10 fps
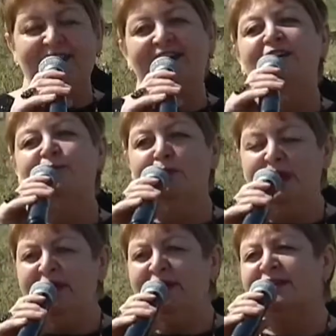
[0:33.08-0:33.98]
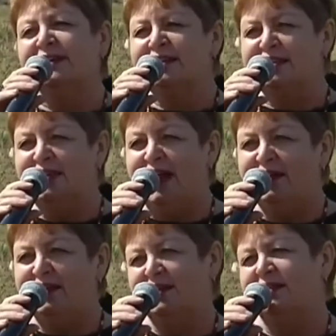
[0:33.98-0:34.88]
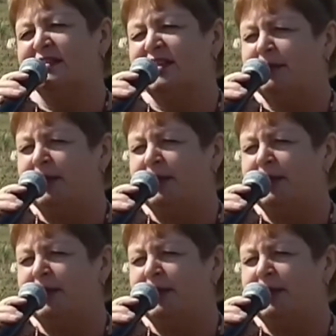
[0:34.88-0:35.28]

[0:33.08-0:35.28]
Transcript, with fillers: Дети, внуки и правнуки фронтовиков